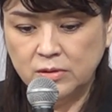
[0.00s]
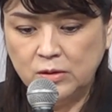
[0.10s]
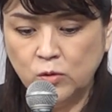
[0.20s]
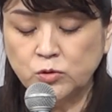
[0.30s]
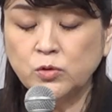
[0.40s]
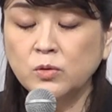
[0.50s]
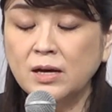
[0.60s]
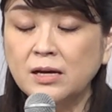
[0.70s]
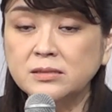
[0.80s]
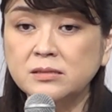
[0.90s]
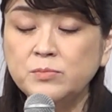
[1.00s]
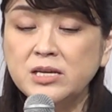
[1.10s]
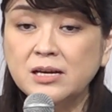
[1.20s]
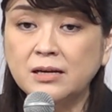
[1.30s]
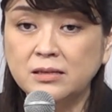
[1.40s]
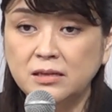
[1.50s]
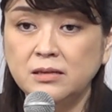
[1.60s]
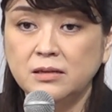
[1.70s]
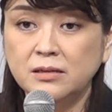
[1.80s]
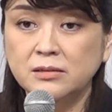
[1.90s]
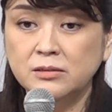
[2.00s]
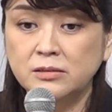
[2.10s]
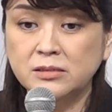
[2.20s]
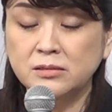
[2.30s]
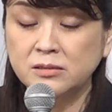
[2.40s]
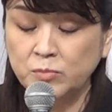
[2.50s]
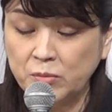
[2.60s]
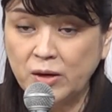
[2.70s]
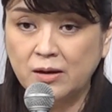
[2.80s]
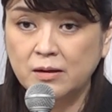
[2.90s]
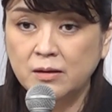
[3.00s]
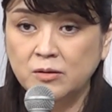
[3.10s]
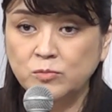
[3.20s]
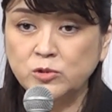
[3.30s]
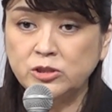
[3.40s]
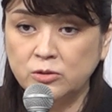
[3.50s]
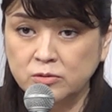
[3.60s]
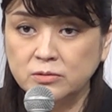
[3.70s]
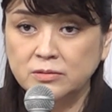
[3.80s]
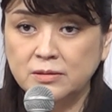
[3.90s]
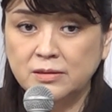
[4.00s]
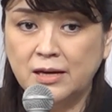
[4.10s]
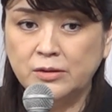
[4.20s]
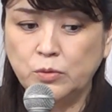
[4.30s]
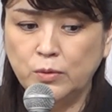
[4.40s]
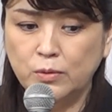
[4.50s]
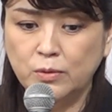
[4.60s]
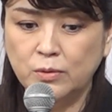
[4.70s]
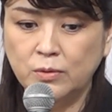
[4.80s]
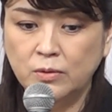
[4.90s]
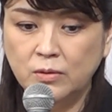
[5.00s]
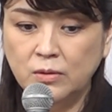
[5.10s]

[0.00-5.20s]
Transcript: 保証が速やかに進めばもちろんあの